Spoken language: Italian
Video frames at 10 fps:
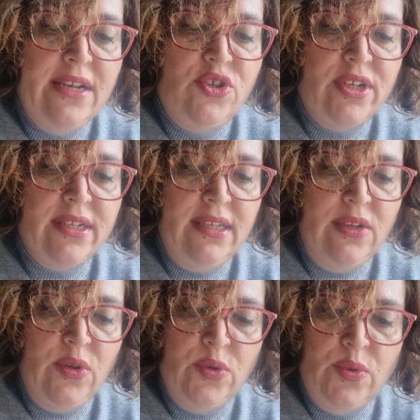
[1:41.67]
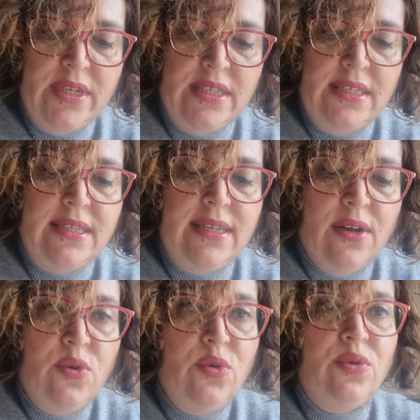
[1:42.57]
il giardino in cui resiste
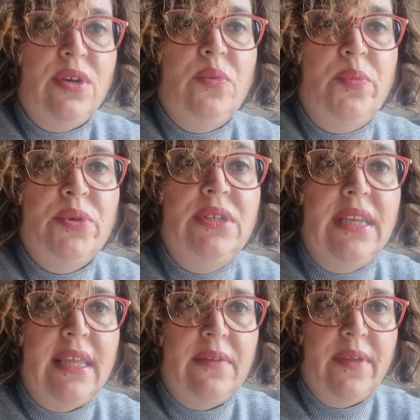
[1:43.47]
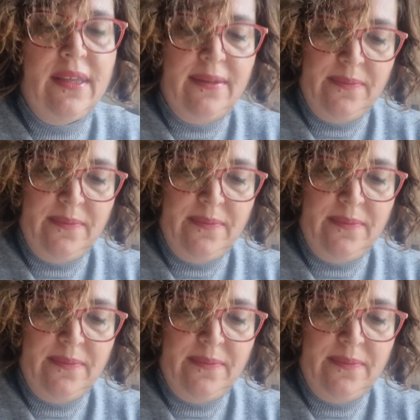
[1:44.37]
ancora un po' di neve.